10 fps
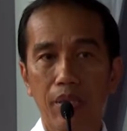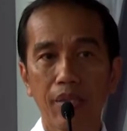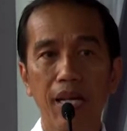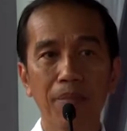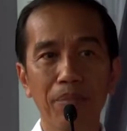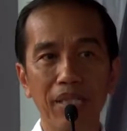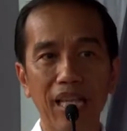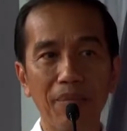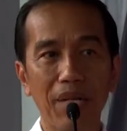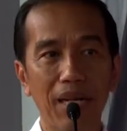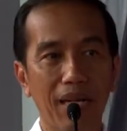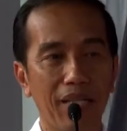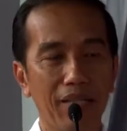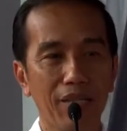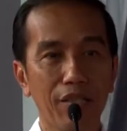Yang pertama
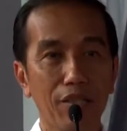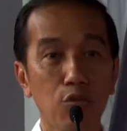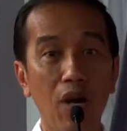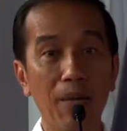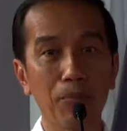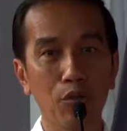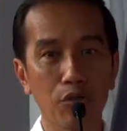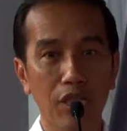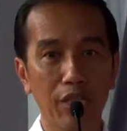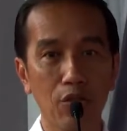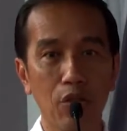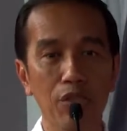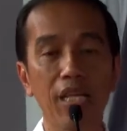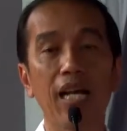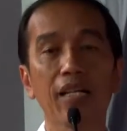20
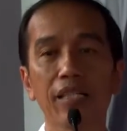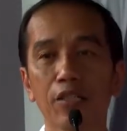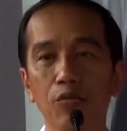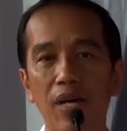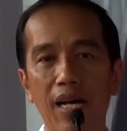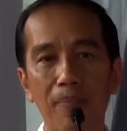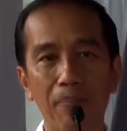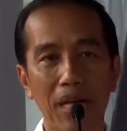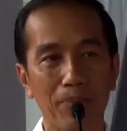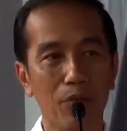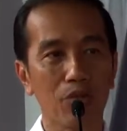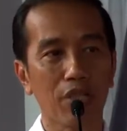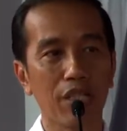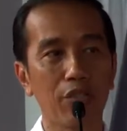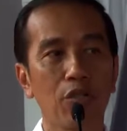triliun, yang kedua 40
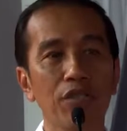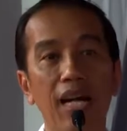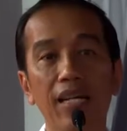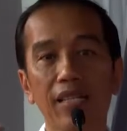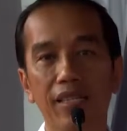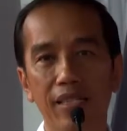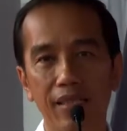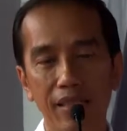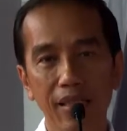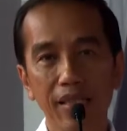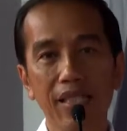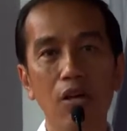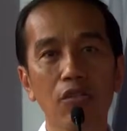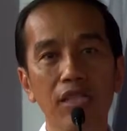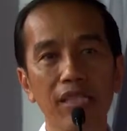triliun, yang ke
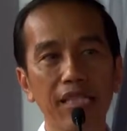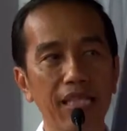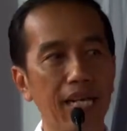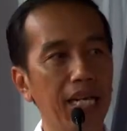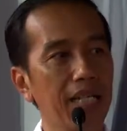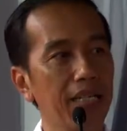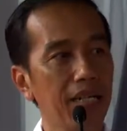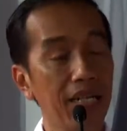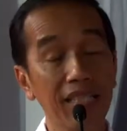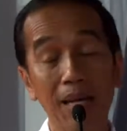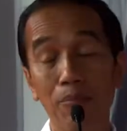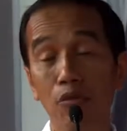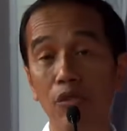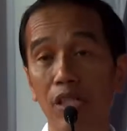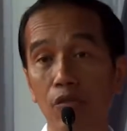tahun ketiga
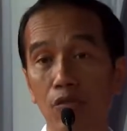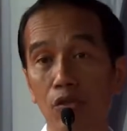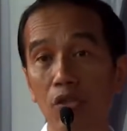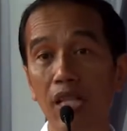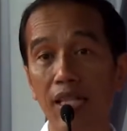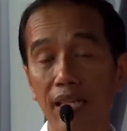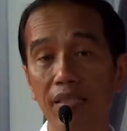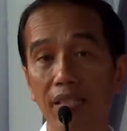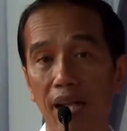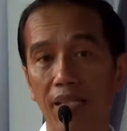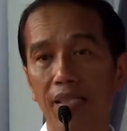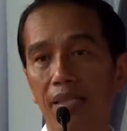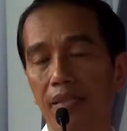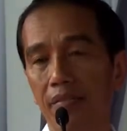60 triliun, totalnya sekali lagi.